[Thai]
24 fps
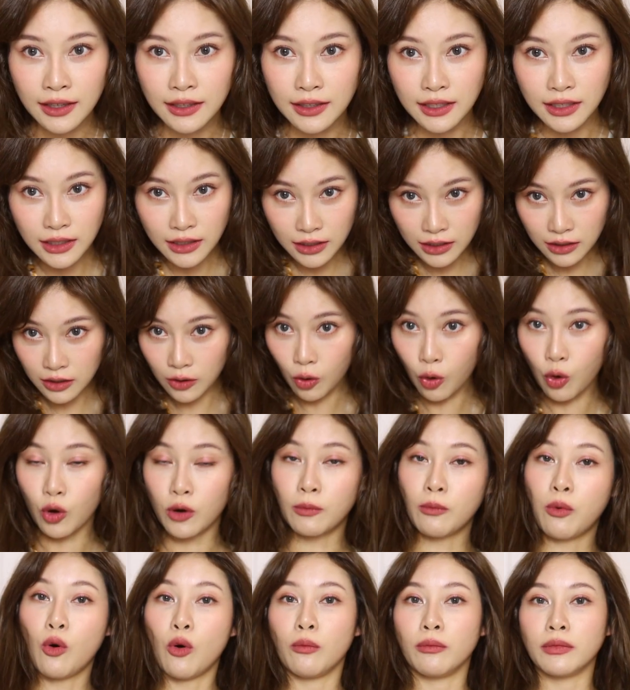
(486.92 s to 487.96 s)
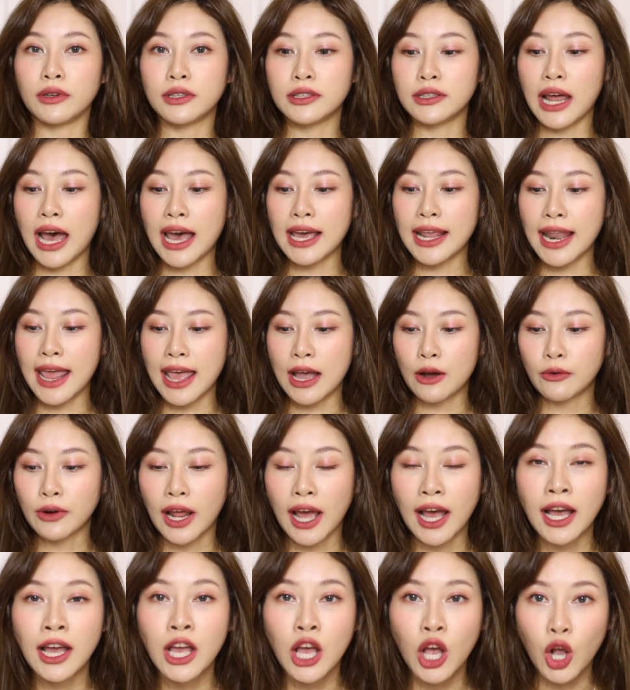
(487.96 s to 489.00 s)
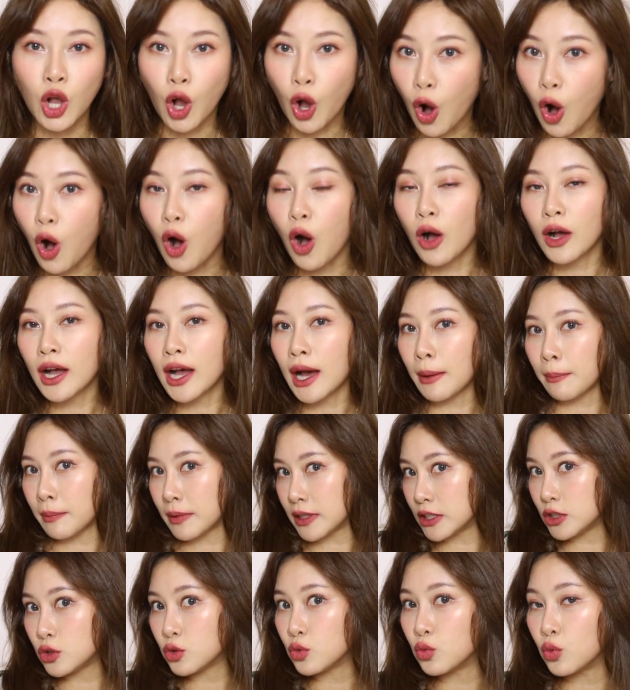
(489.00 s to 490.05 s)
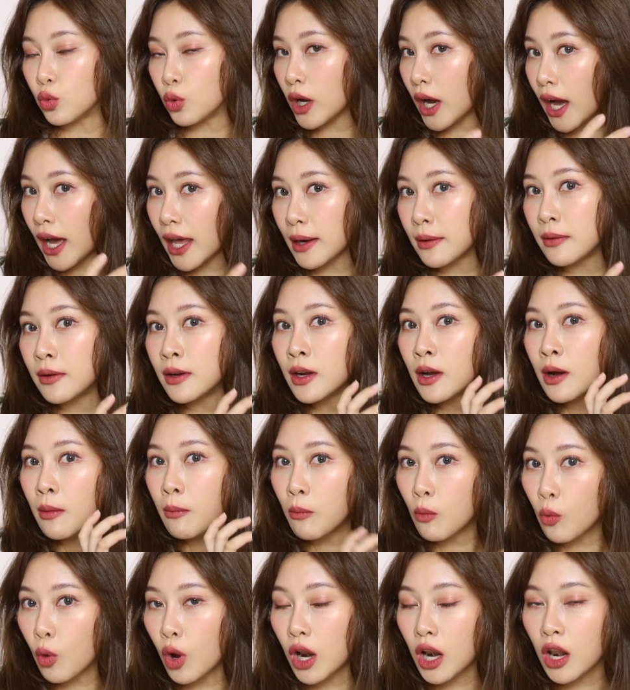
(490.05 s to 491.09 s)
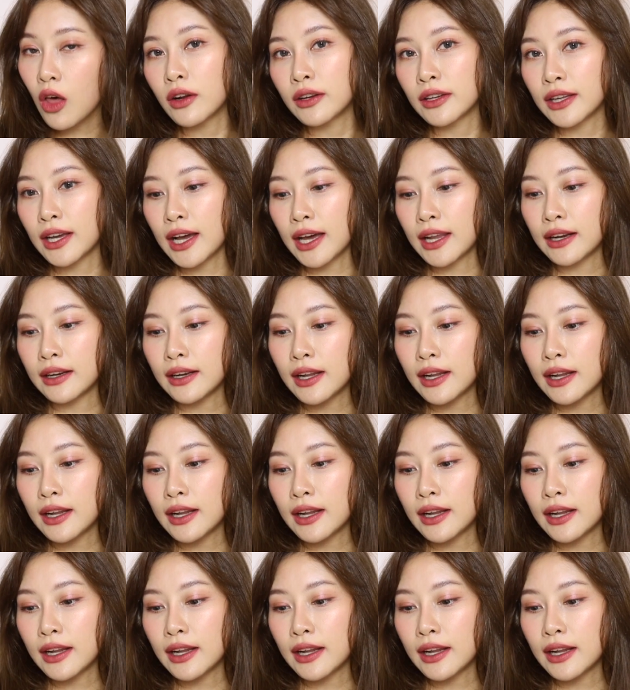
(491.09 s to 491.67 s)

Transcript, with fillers: นี่คือโคนผมคือได้แล้วนะก็กลับมาสู่การม้วนหล่อนกัน